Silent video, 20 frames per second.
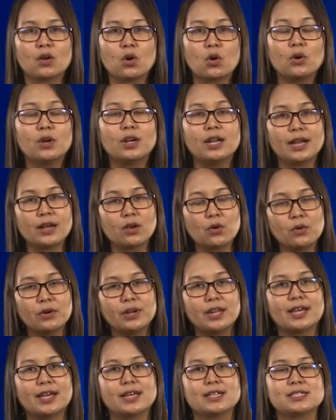คนและคน
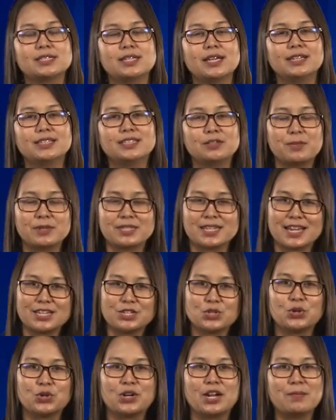ในอาเซียน คือประชา
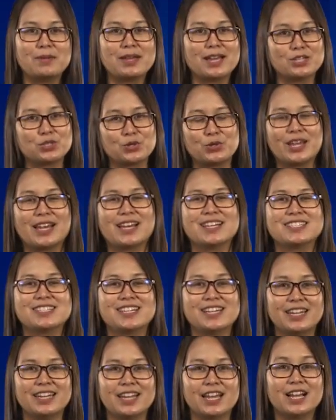ชนและประชาชนในอา
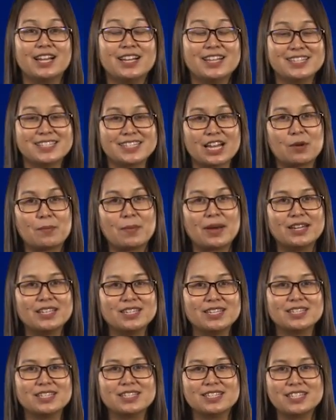เซียนเนี่ยสามารถ
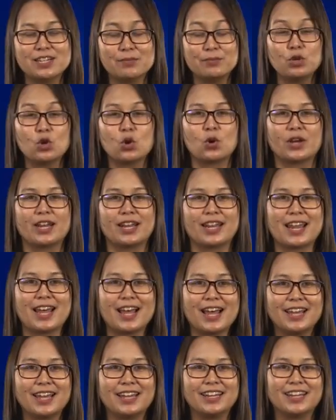ที่จะเชื่อมโยงกัน
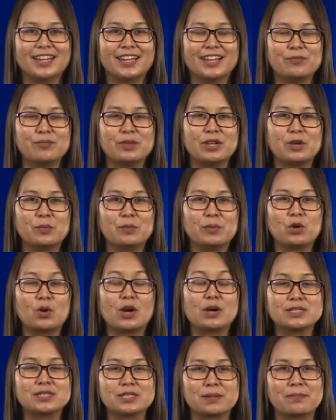ได้นะคะมีมีค
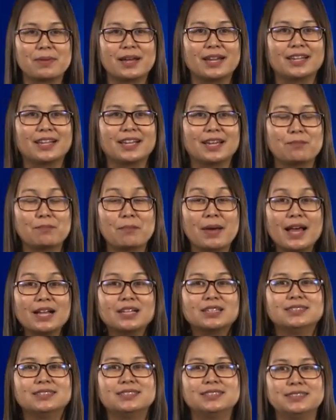วามสัมพันธ์กันมา
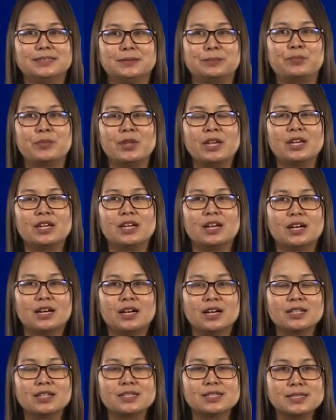กขึ้น
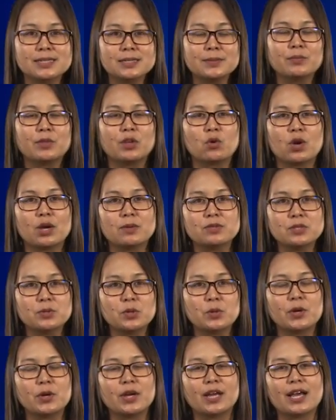ซึ่งความเชื่อม
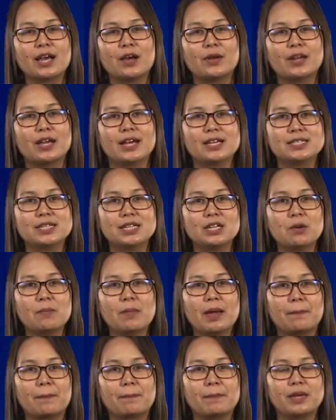โยงดังกล่าวเนี่ยอาเซียนก็
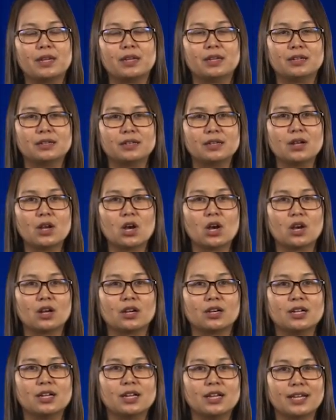แบ่งเป็นเรื่องของ
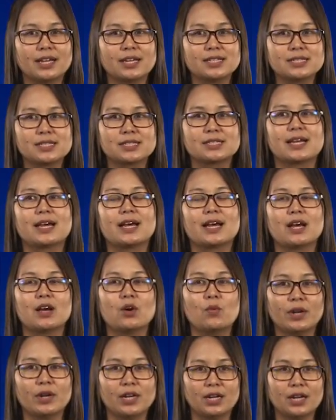การศึกษา
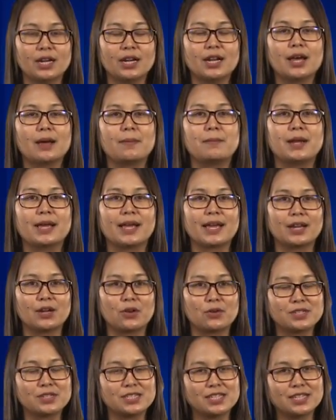วัฒนธรรมและการ
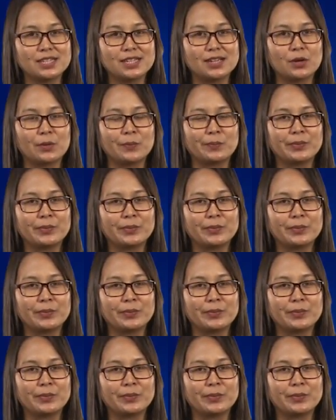ท่องเที่ยว